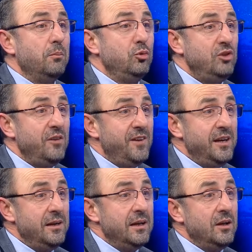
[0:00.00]
Bu
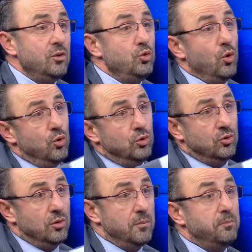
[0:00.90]
sefer yoğurt,
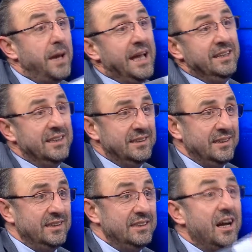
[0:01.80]
peynir,